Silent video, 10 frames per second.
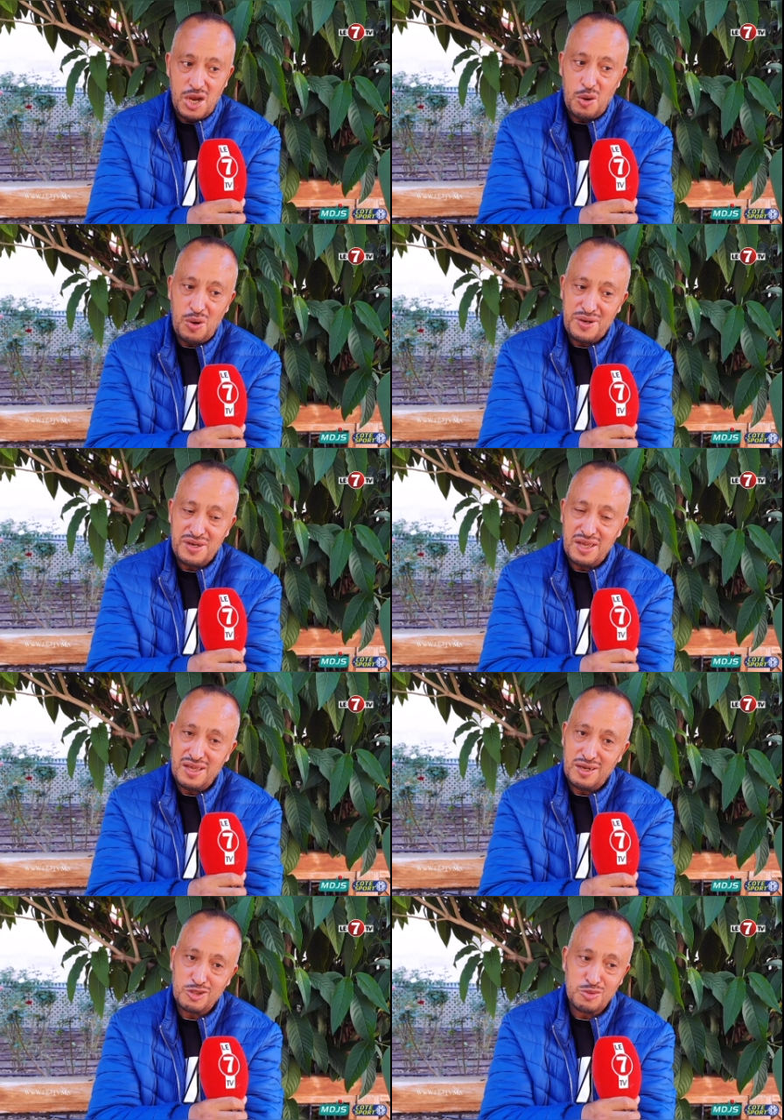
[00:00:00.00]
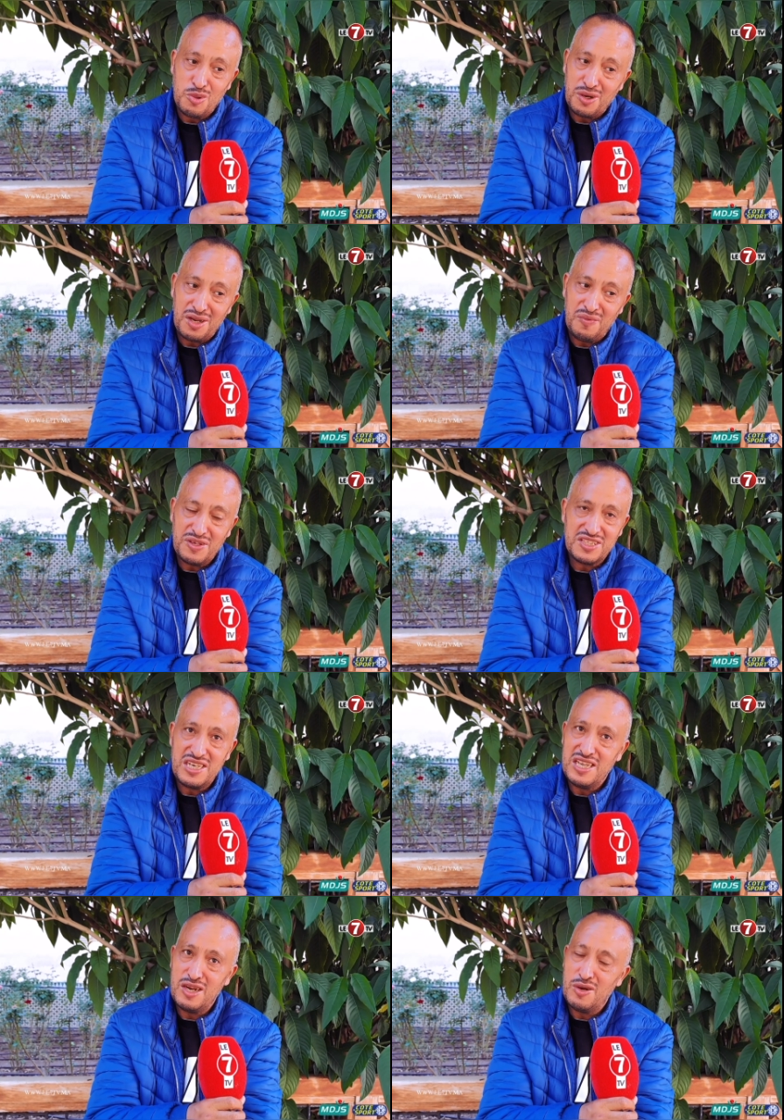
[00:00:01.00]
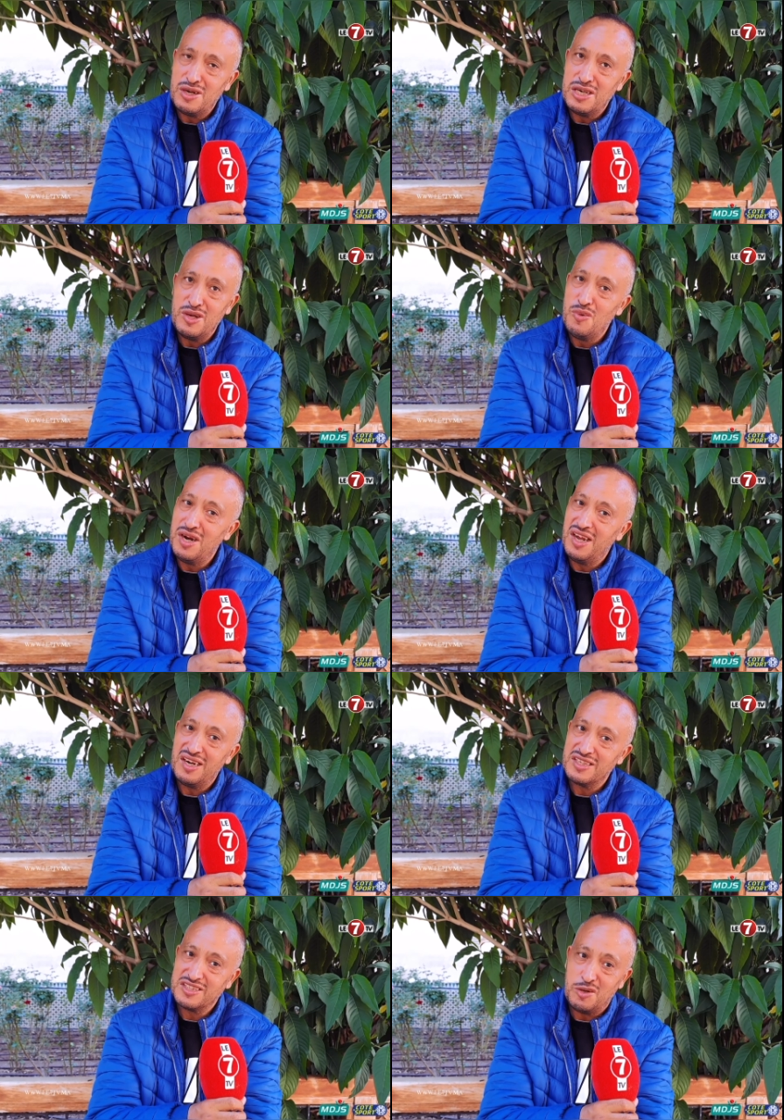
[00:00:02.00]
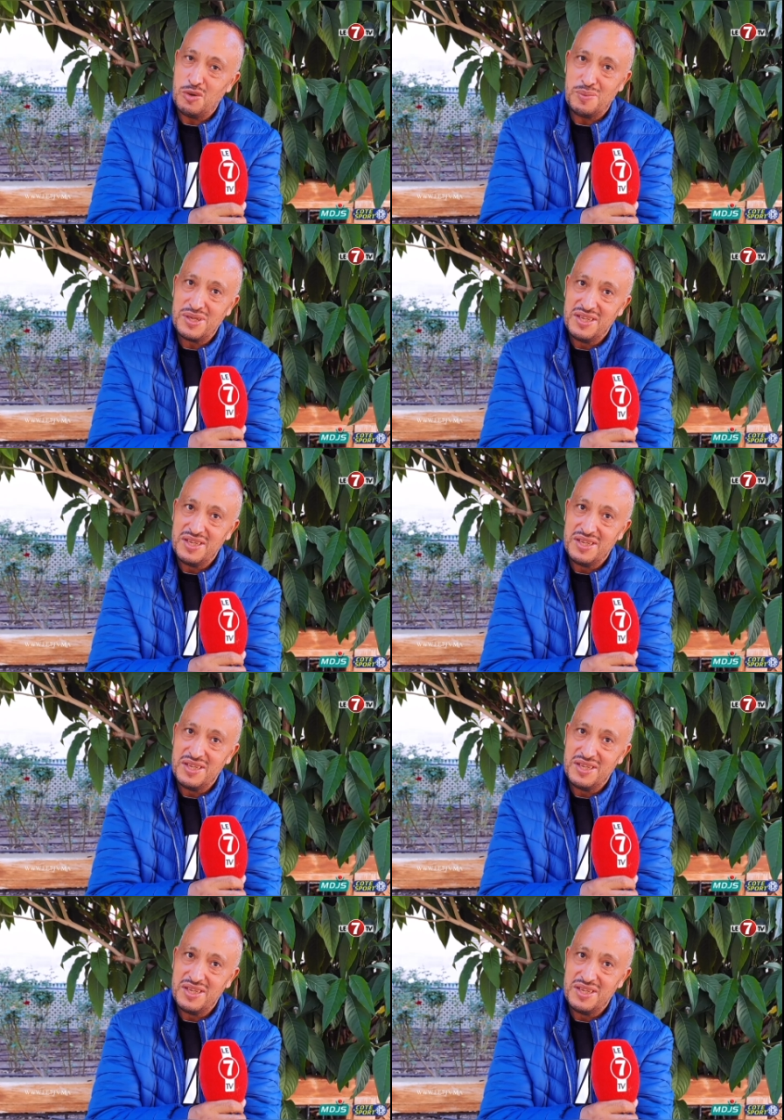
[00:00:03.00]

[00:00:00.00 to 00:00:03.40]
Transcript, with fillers: وان الجمهور الفاسي اللي هو على صواب